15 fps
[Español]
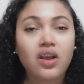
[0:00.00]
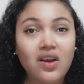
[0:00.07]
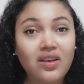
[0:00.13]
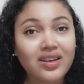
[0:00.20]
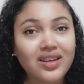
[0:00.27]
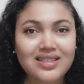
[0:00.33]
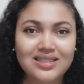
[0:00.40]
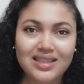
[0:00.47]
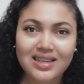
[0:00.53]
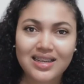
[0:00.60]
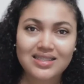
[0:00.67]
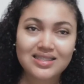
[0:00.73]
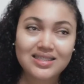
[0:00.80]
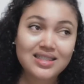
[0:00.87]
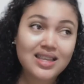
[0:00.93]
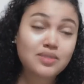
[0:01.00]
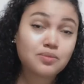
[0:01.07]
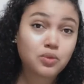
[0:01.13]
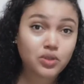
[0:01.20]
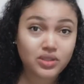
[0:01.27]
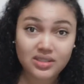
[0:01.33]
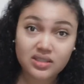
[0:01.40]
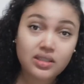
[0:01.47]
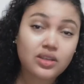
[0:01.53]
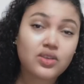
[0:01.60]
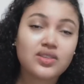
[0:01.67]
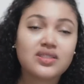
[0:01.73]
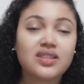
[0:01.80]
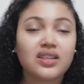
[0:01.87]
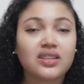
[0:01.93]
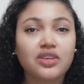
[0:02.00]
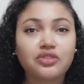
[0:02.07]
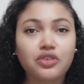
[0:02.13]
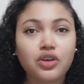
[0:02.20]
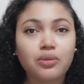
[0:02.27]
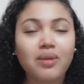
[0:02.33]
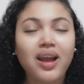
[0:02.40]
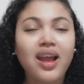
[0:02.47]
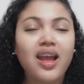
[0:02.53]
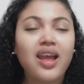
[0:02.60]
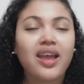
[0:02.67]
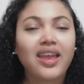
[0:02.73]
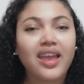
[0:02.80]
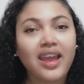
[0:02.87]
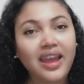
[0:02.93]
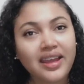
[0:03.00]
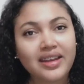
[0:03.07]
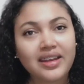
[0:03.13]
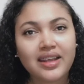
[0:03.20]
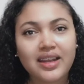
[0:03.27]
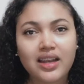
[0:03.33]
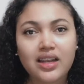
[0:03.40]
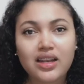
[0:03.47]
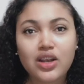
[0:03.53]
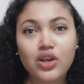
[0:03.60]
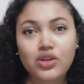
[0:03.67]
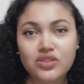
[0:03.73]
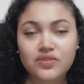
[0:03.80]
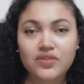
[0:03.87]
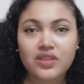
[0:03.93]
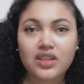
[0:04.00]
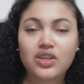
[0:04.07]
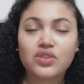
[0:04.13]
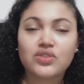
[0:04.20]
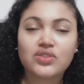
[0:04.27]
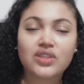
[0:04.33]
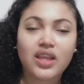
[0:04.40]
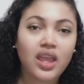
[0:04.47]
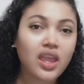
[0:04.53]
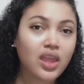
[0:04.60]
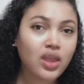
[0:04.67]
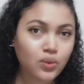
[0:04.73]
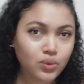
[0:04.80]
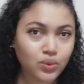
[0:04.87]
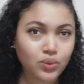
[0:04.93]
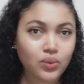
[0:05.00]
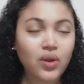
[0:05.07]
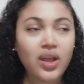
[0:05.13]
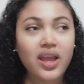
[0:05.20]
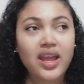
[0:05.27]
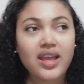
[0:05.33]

con las ganancias, por decirlo de cierta forma, que generan los videos en YouTube.